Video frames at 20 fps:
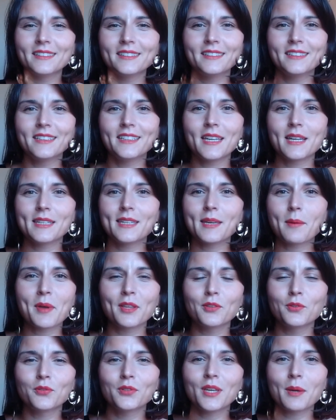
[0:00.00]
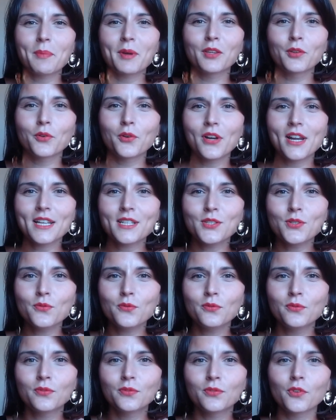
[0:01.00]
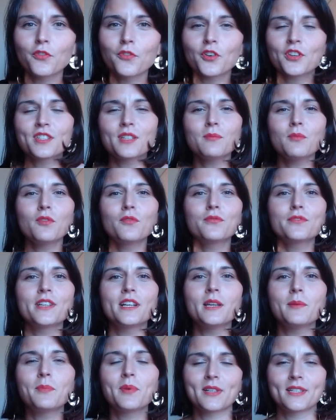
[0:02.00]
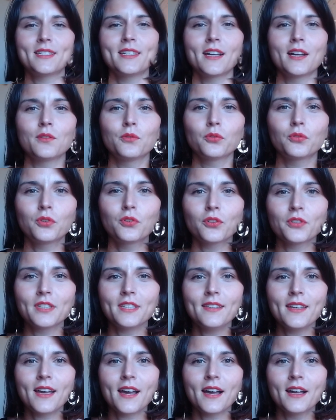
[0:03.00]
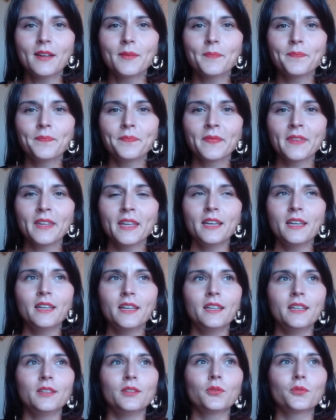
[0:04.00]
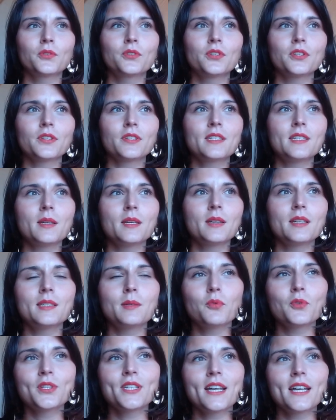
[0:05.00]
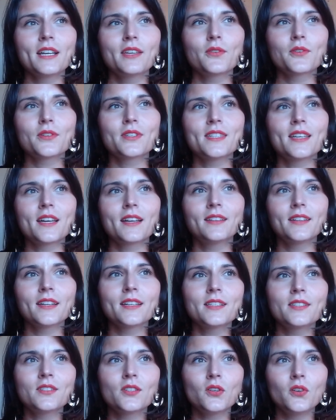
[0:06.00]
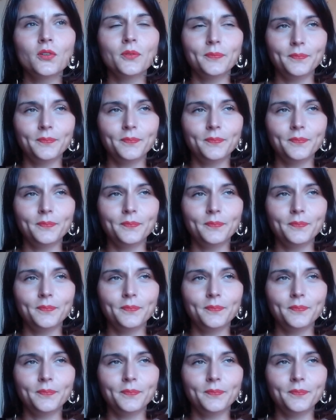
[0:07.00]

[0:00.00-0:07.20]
il n'y a, pas de, relation. Donc forcément, vous allez passer à un autre candidat. Donc c'est pour ça que c'est intéressant,